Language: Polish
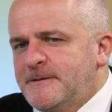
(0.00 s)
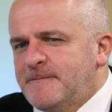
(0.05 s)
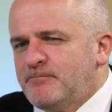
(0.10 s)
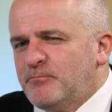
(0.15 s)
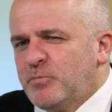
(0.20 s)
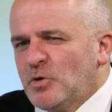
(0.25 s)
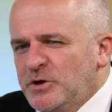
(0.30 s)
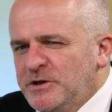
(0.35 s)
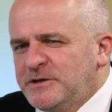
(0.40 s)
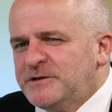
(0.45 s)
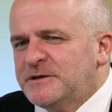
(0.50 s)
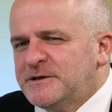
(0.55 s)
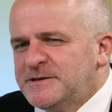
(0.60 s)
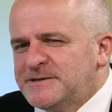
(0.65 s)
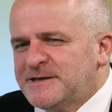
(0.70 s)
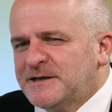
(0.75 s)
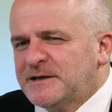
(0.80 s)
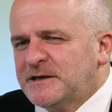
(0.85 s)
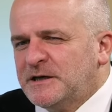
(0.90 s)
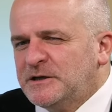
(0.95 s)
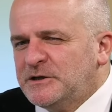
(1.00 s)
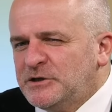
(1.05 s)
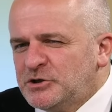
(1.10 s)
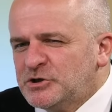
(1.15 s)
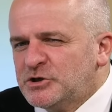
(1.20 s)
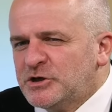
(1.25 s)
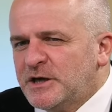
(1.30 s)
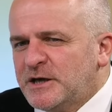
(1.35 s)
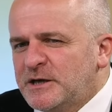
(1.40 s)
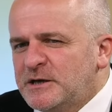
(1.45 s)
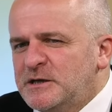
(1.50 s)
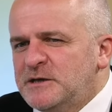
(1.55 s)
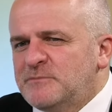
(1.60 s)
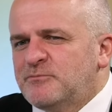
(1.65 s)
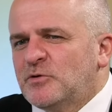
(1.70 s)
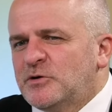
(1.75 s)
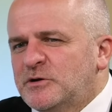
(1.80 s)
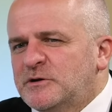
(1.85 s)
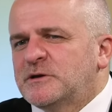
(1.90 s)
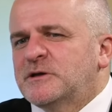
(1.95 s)
polityki zagranicznej i
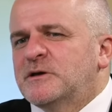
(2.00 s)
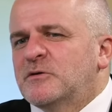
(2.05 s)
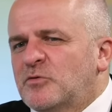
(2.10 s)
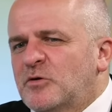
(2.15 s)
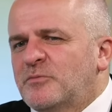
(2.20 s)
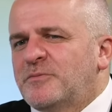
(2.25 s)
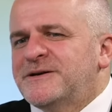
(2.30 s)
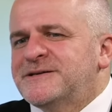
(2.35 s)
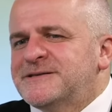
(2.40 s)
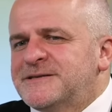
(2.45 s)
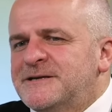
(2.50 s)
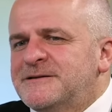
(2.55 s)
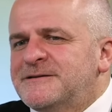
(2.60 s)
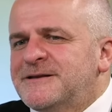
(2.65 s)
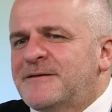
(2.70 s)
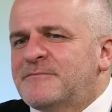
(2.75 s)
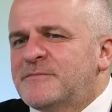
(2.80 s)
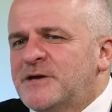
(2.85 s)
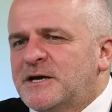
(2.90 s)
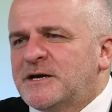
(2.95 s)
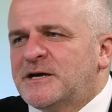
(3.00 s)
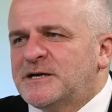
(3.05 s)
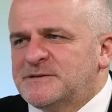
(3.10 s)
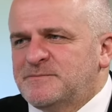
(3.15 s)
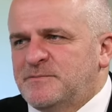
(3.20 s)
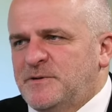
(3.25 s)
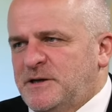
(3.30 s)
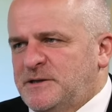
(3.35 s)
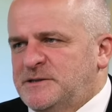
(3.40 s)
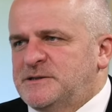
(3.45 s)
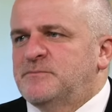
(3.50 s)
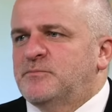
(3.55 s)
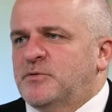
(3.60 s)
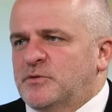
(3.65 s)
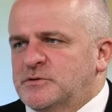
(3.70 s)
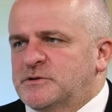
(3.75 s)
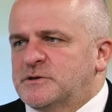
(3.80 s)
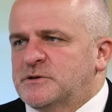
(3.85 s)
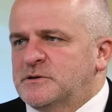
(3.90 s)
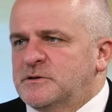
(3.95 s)
polityki europejskiej na miarę aspiracji
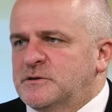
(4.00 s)
Polski.